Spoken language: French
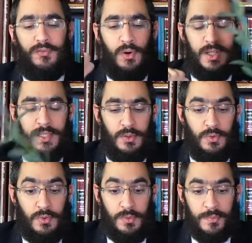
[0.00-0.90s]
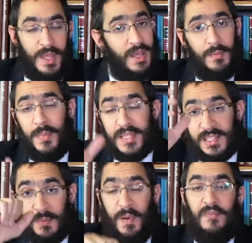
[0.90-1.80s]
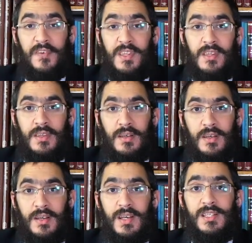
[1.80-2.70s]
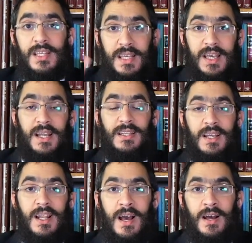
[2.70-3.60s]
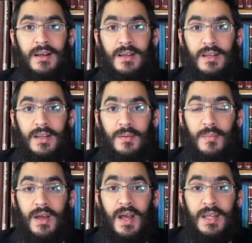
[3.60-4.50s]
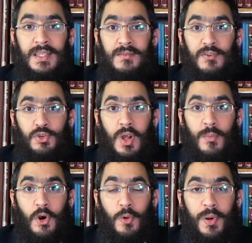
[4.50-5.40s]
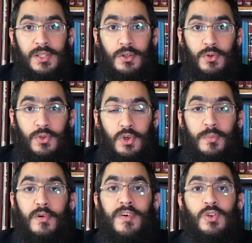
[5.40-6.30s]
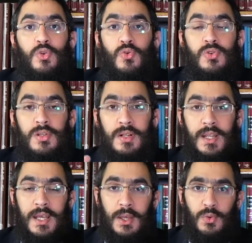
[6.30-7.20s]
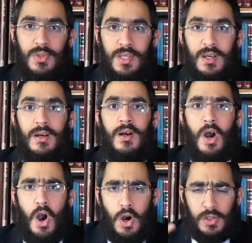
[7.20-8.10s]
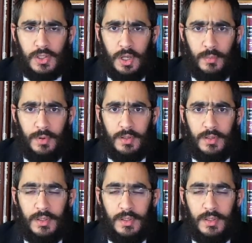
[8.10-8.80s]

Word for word: une fois, l'idée d'union. Mais ce n'est pas fini. Ces quatre-là, individuellement, représentent l'union, mais on va tous les réunir ensemble.